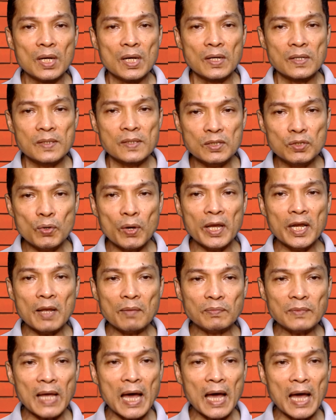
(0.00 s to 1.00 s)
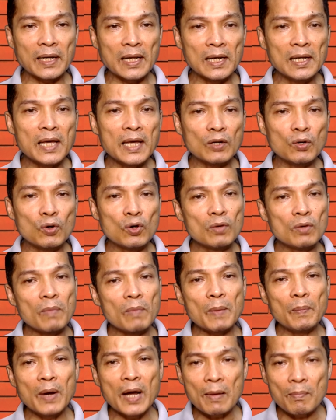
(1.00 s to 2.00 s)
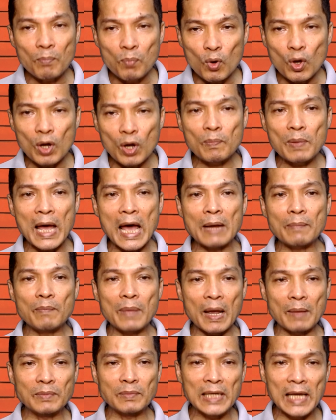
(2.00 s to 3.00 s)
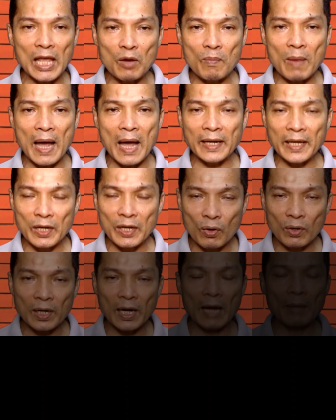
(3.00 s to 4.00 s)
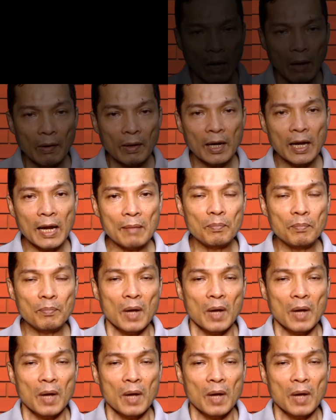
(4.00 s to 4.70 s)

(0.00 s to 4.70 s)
ซึ่งช่วยน้ำตาลในเลือดคุณไม่เพิ่ม พวดพลาดแบบที่แล้วมาแน่นอนครับ เอาละครับ